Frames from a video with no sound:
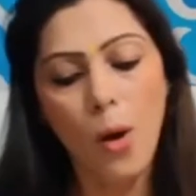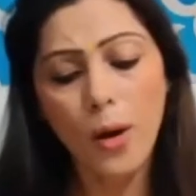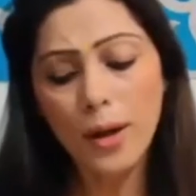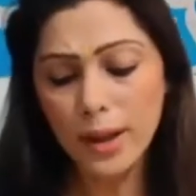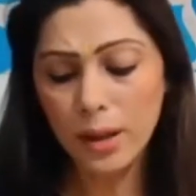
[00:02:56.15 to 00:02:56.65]

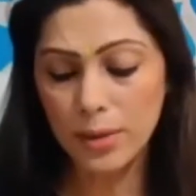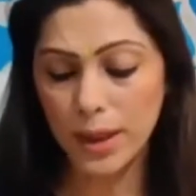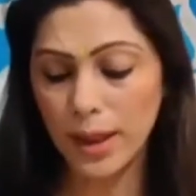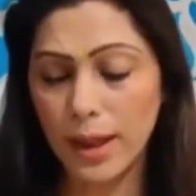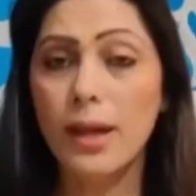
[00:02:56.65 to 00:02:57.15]
और अगर हम
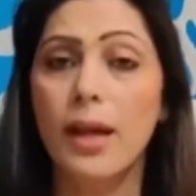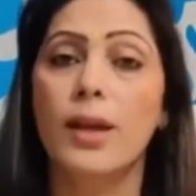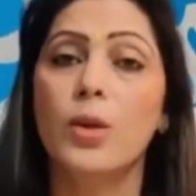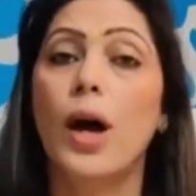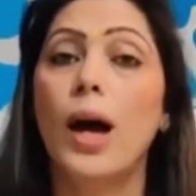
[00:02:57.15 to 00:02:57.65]
देखें
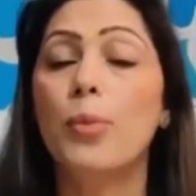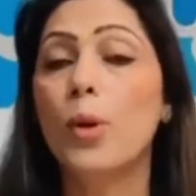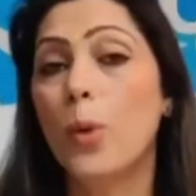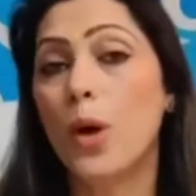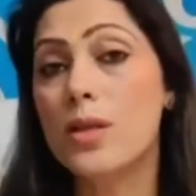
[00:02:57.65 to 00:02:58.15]
तो आपको
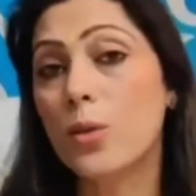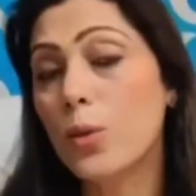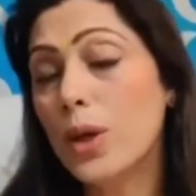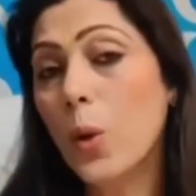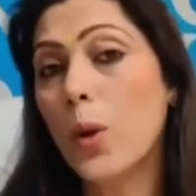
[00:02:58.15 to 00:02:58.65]
बहुत
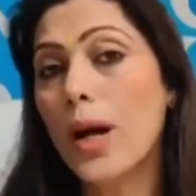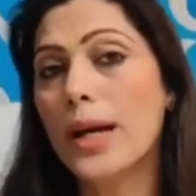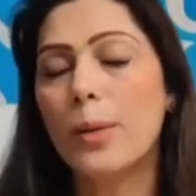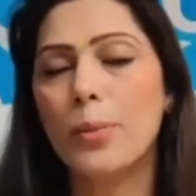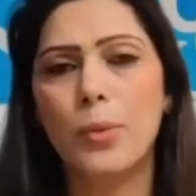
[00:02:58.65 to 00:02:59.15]
जरूरी होगा
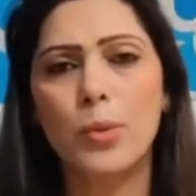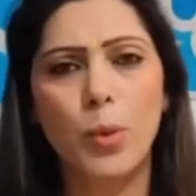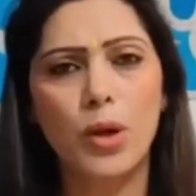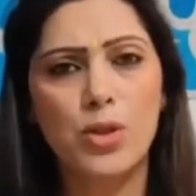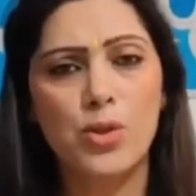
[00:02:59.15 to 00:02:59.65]
कि अपने आप को
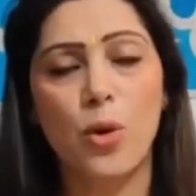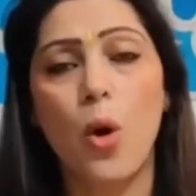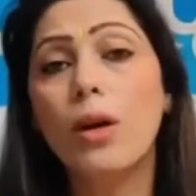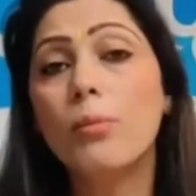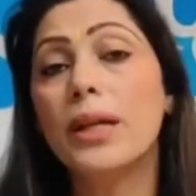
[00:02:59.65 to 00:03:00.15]
बहुत
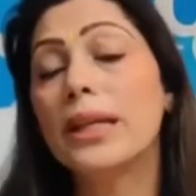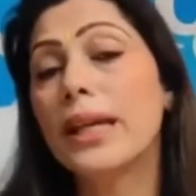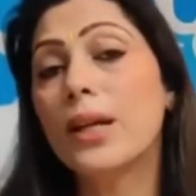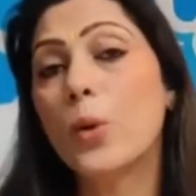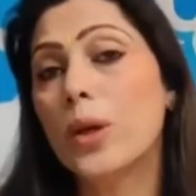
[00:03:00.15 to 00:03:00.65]
स्ट्रांग बन
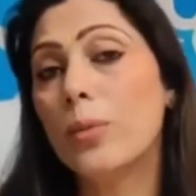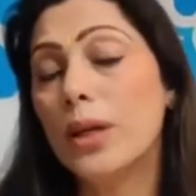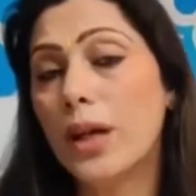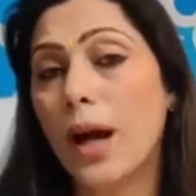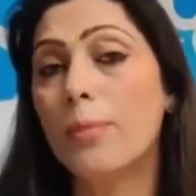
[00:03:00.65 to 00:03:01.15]
के कोई भी
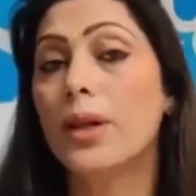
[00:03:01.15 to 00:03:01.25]
काम